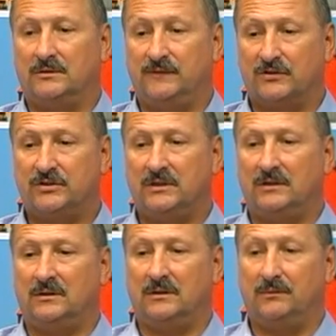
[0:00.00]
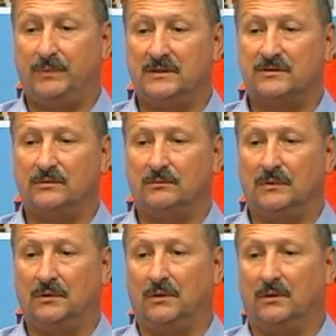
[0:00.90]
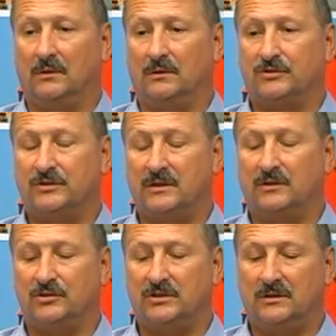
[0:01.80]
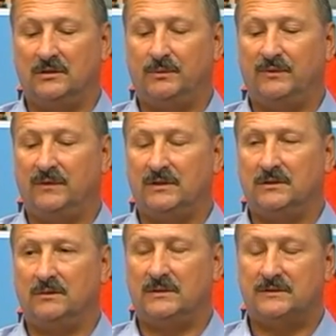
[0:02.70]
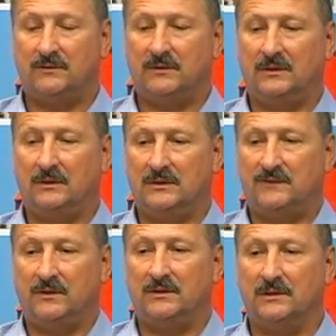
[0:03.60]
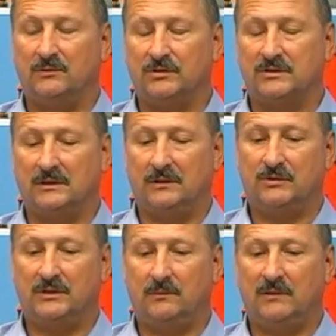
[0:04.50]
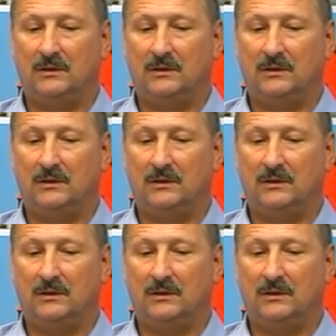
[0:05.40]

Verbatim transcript: zwiększenie y, pensum y, o 4 godziny doprowadzi do masowych zwolnień nauczycieli. Ile pan,